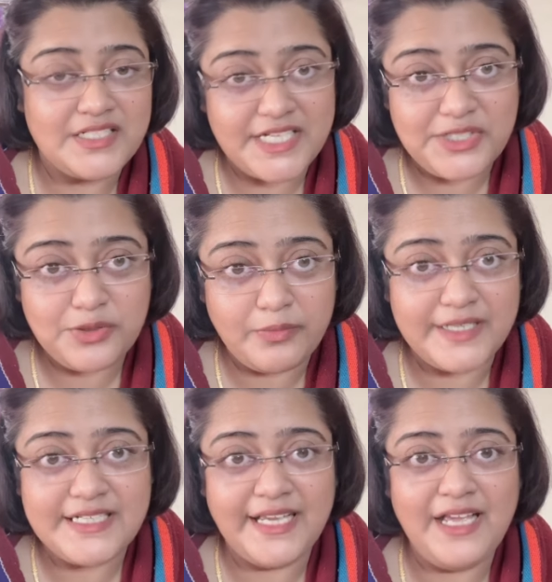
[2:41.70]
সেই
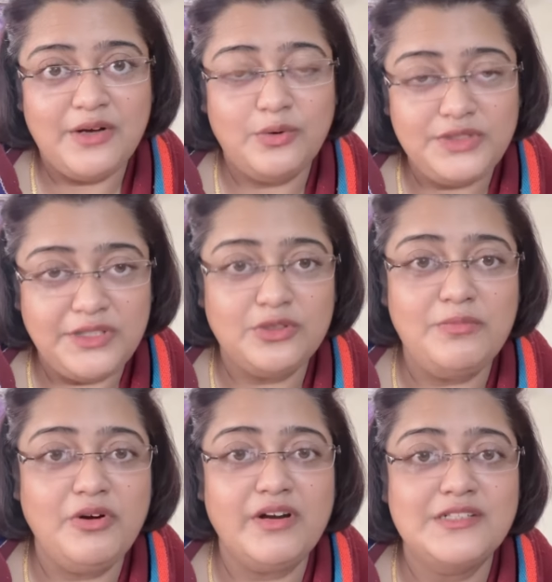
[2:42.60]
সময়টাকে
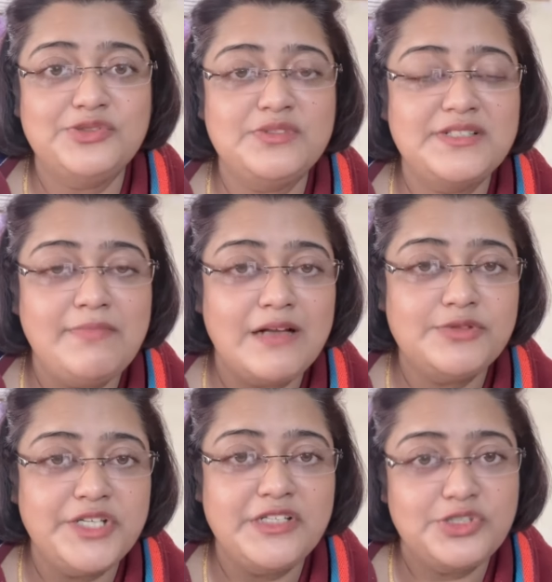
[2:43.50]
অতিক্রম করার জন্য যে
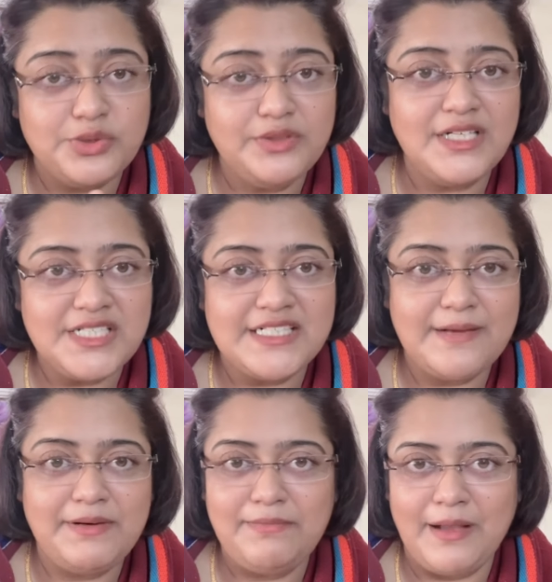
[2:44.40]
মানসিক জোরটা সেটা
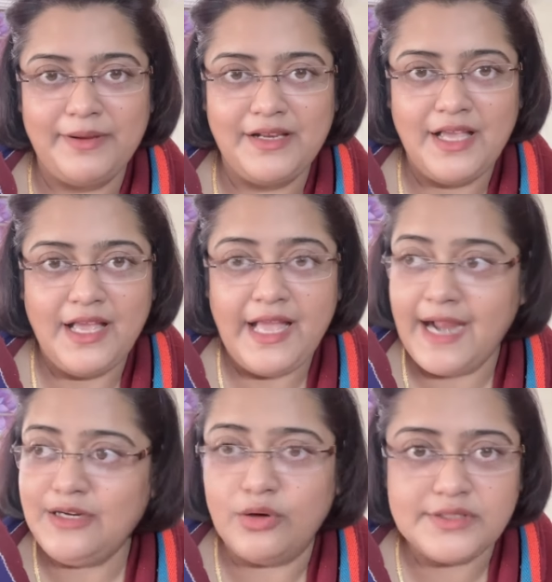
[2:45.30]
আপনি পাবেন
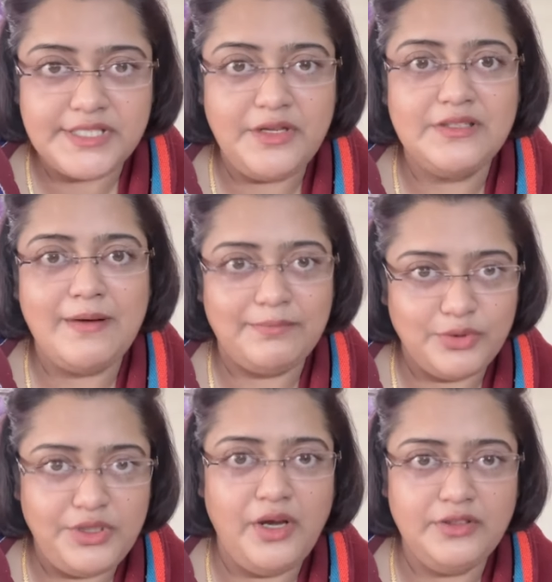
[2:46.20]
একটা অস্থিরতা ভাব
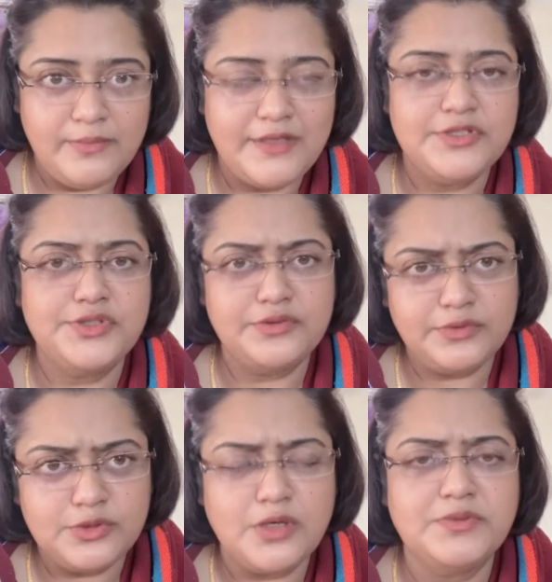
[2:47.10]
তৈরি হয় তো মানুষের যখন
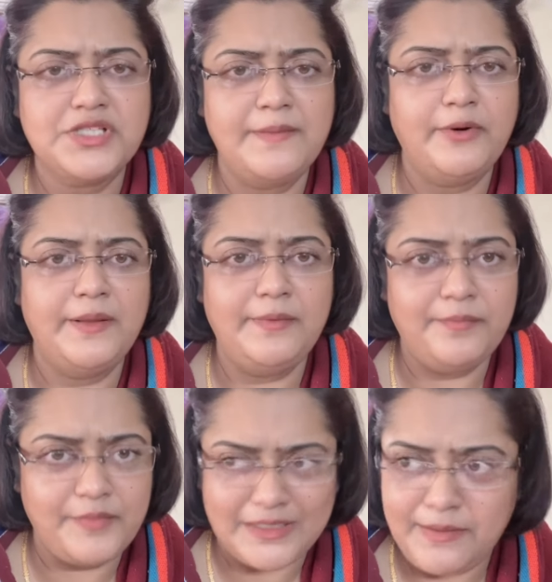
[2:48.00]
কোনো সমস্যায় পড়ে
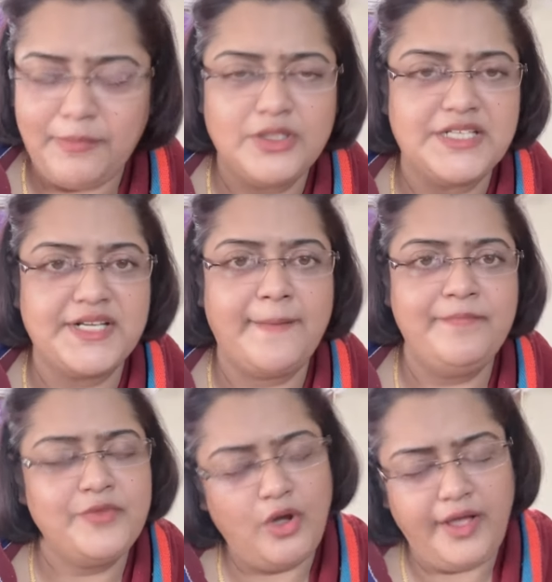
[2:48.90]
একটা বিপদ আসে
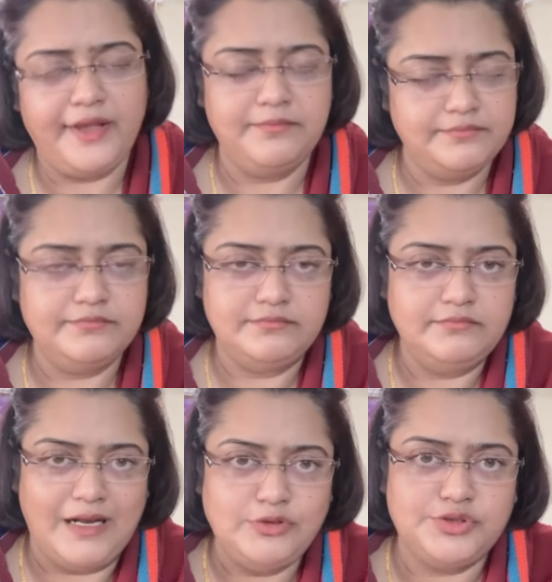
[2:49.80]
হয়
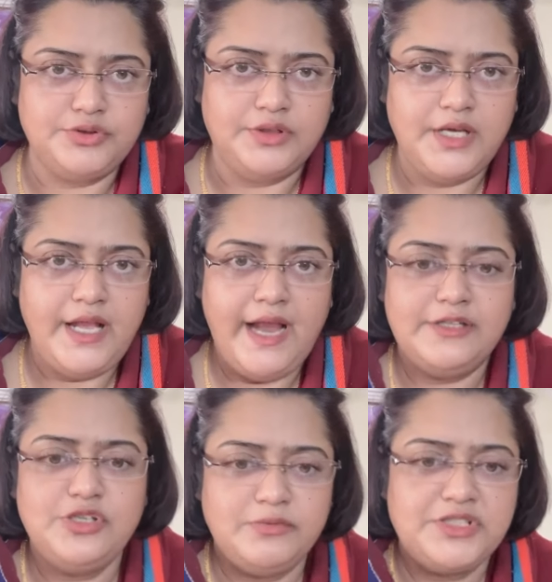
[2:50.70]
মানুষ তো
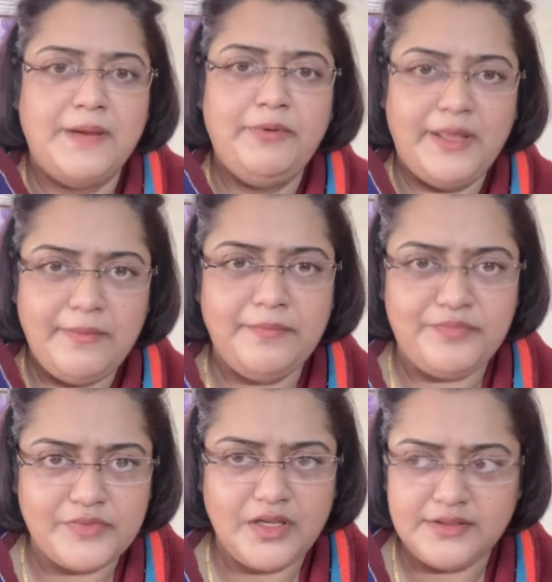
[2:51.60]
একটা সমস্যায় পড়ে
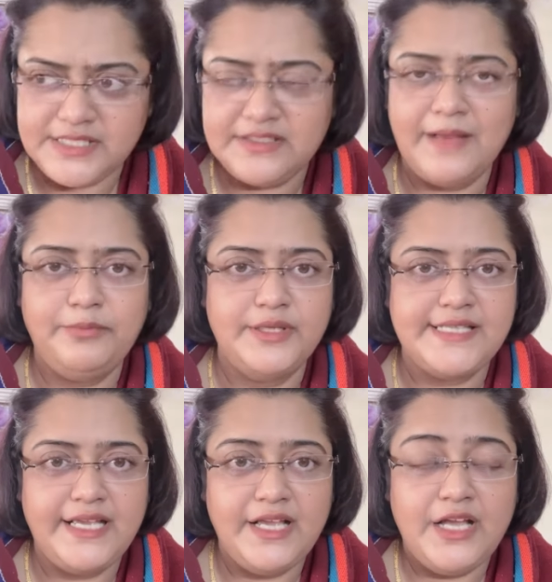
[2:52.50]
চিন্তায় পড়ে
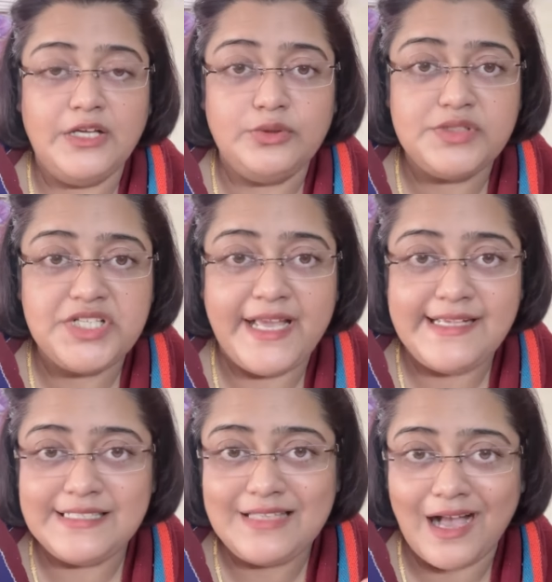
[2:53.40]
যায় তো সেই
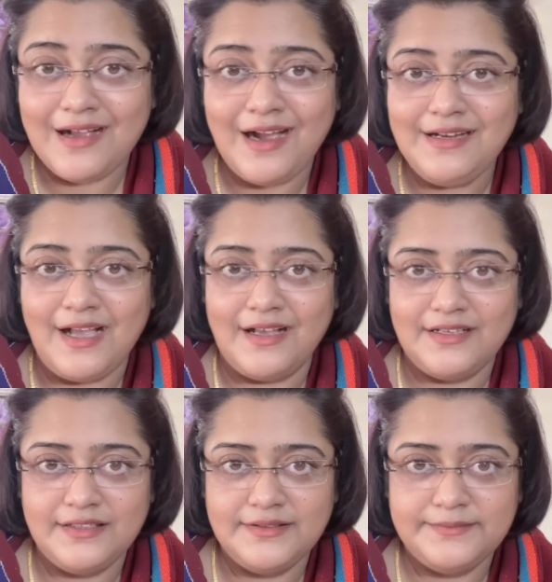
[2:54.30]
যে ধাক্কাটা
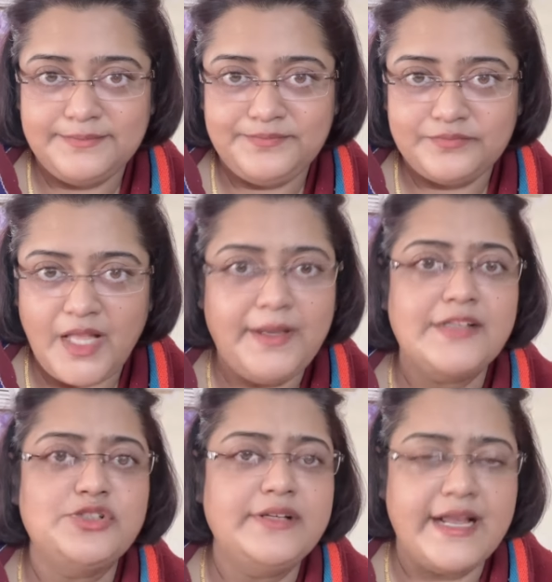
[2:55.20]
এক
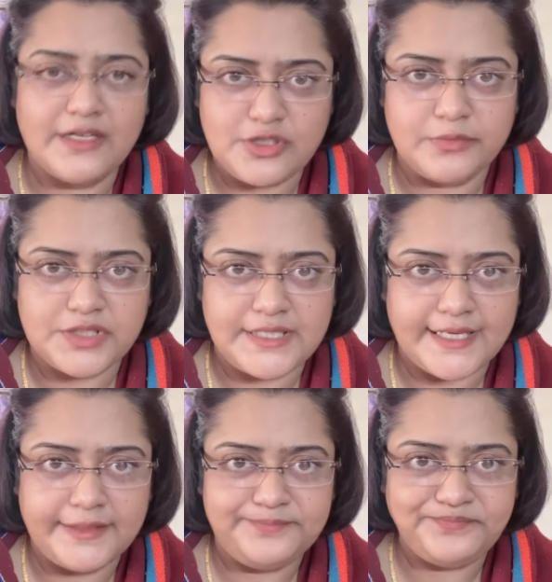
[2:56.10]
একজনের একটা সমস্যা
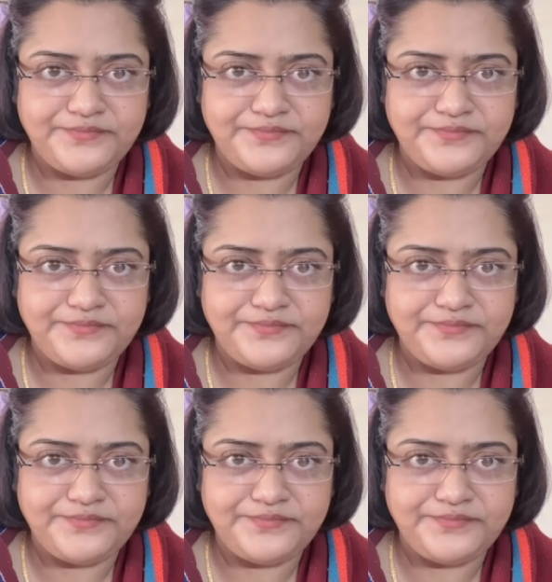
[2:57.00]
থাকে